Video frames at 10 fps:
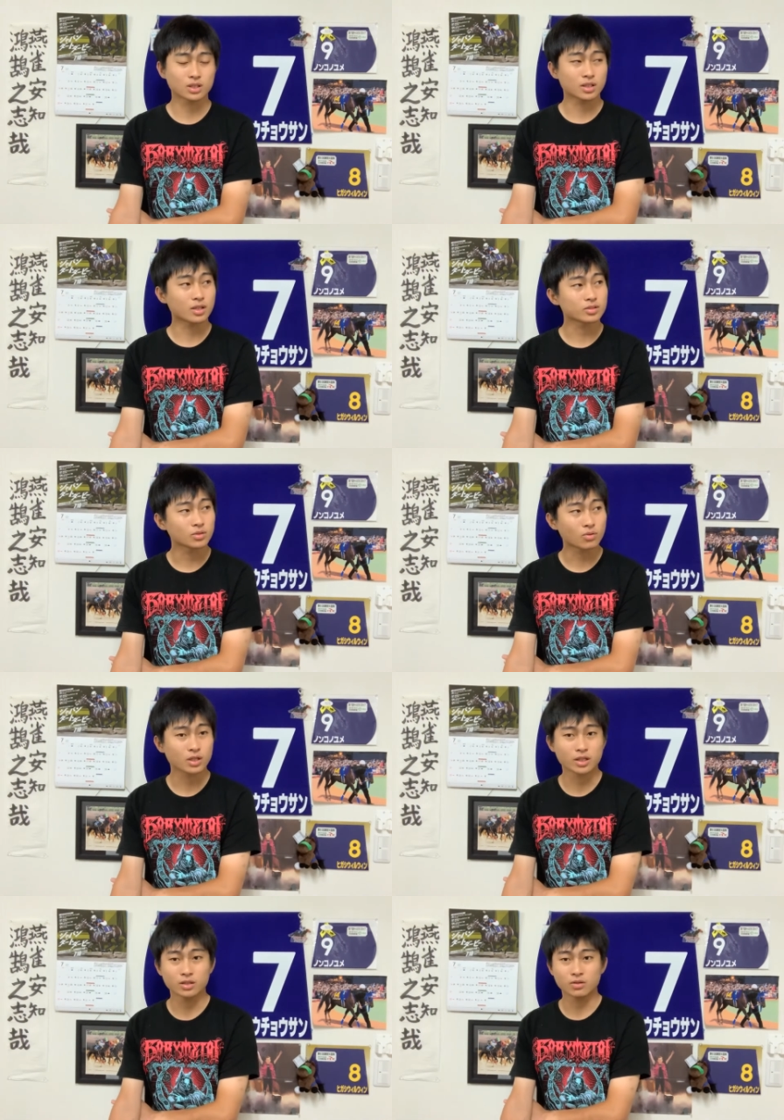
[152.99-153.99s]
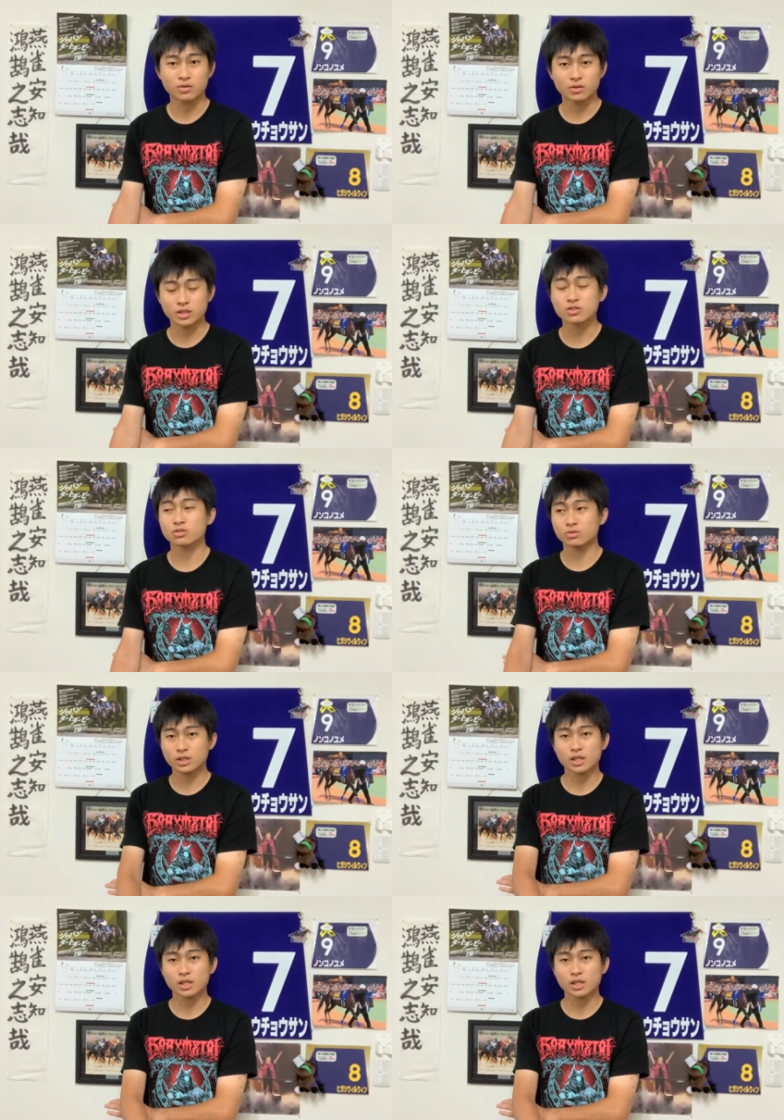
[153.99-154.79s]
かなんかそこら辺の連中とね